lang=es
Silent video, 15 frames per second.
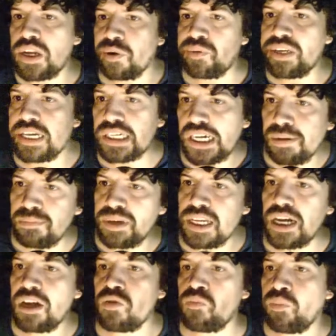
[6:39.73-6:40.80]
una buena
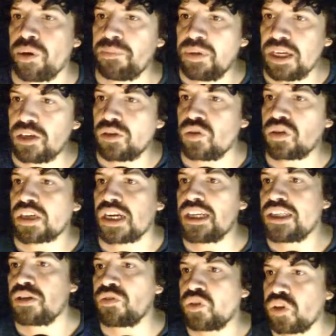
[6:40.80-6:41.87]
cámara, un buen micro,
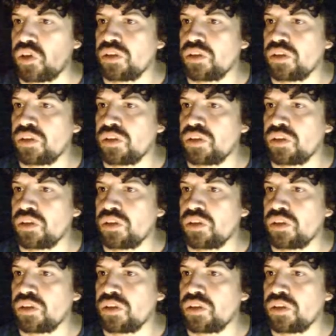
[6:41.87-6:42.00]
realiza un